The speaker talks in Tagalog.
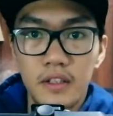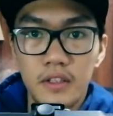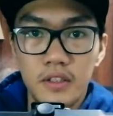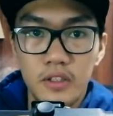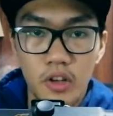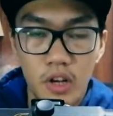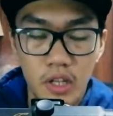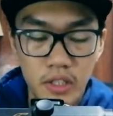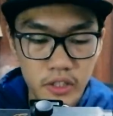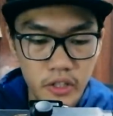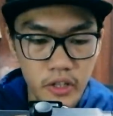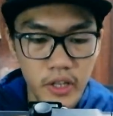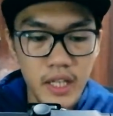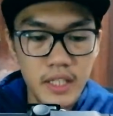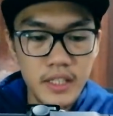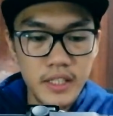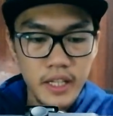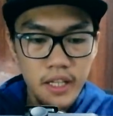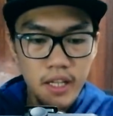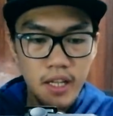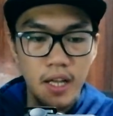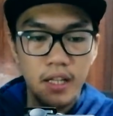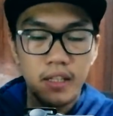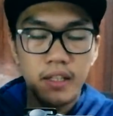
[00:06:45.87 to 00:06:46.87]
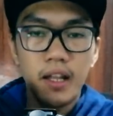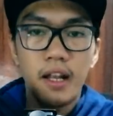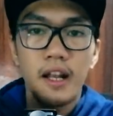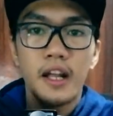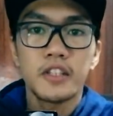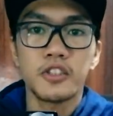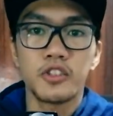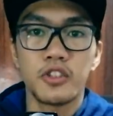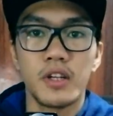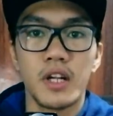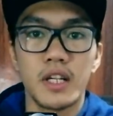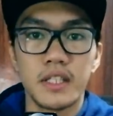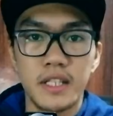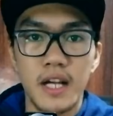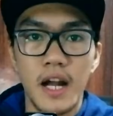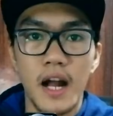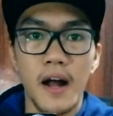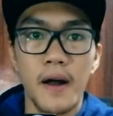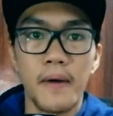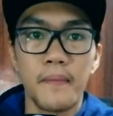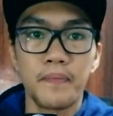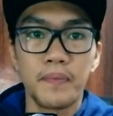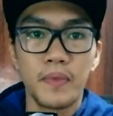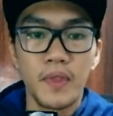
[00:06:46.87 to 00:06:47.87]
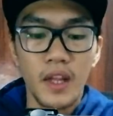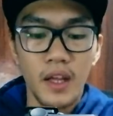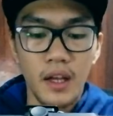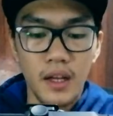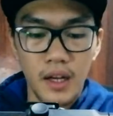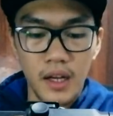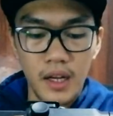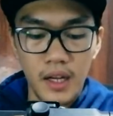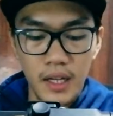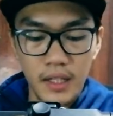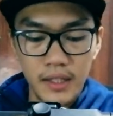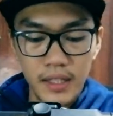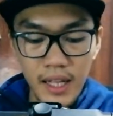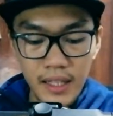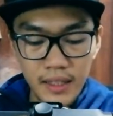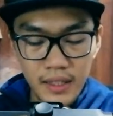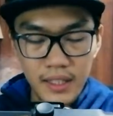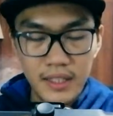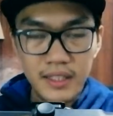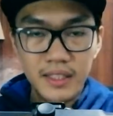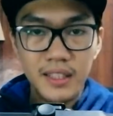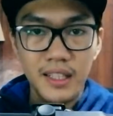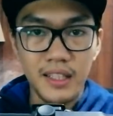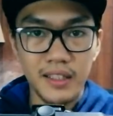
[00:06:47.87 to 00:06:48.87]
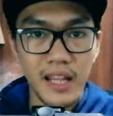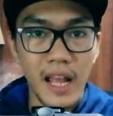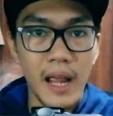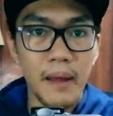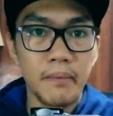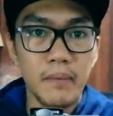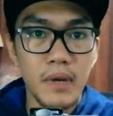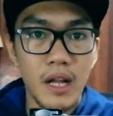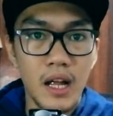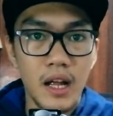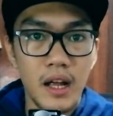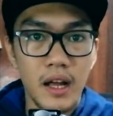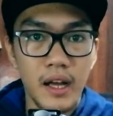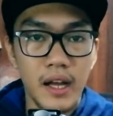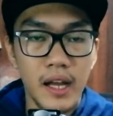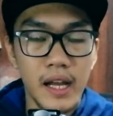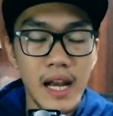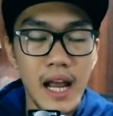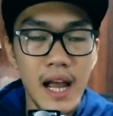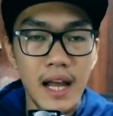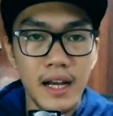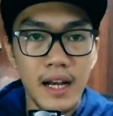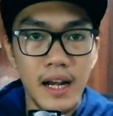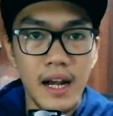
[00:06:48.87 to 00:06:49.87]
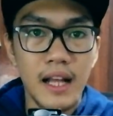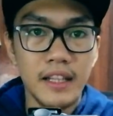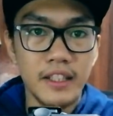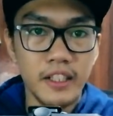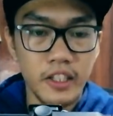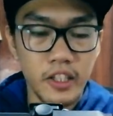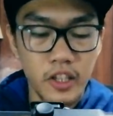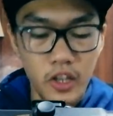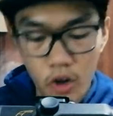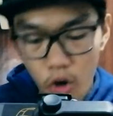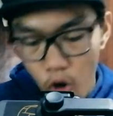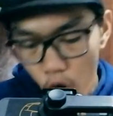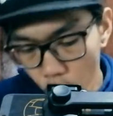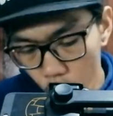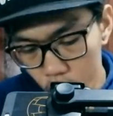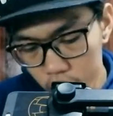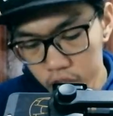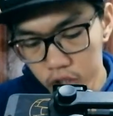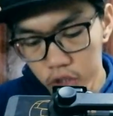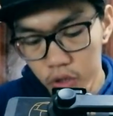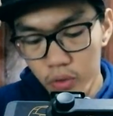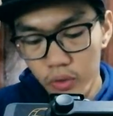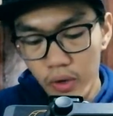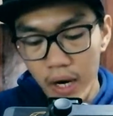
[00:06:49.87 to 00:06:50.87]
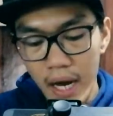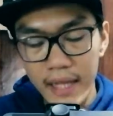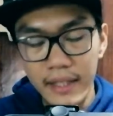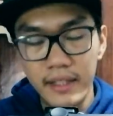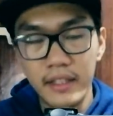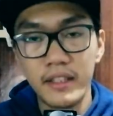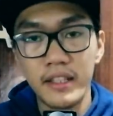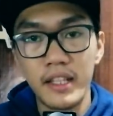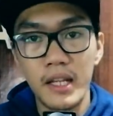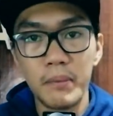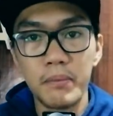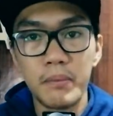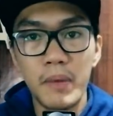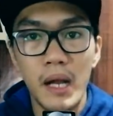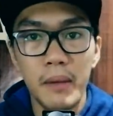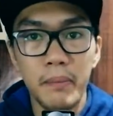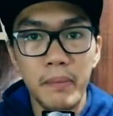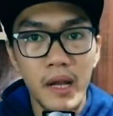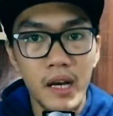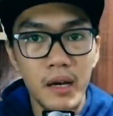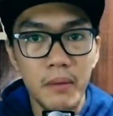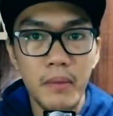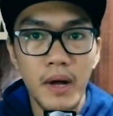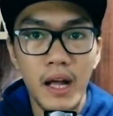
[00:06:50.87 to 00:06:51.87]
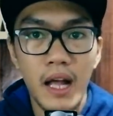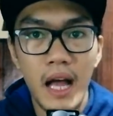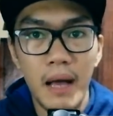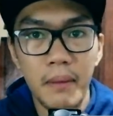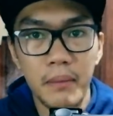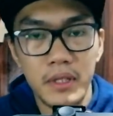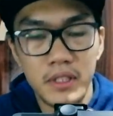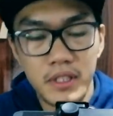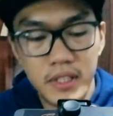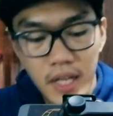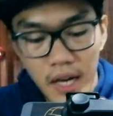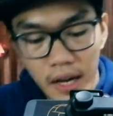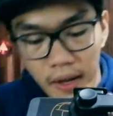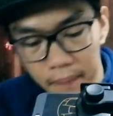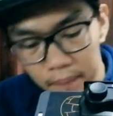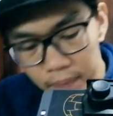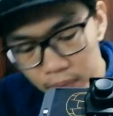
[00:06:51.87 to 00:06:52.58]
So, as you can see, yan, diretso na siya. Uh, that is the time na kailangan natin on yung ating gimbal para magamit siya.